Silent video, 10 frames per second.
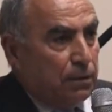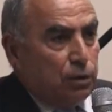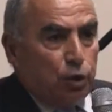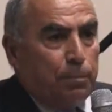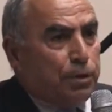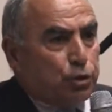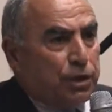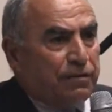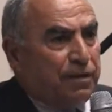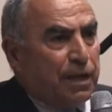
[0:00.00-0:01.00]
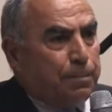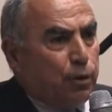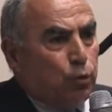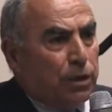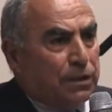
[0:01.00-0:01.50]
Non bisogna avere
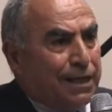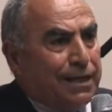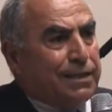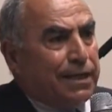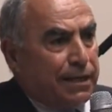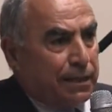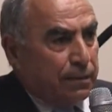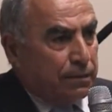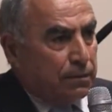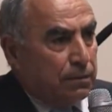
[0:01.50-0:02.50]
paura delle idee,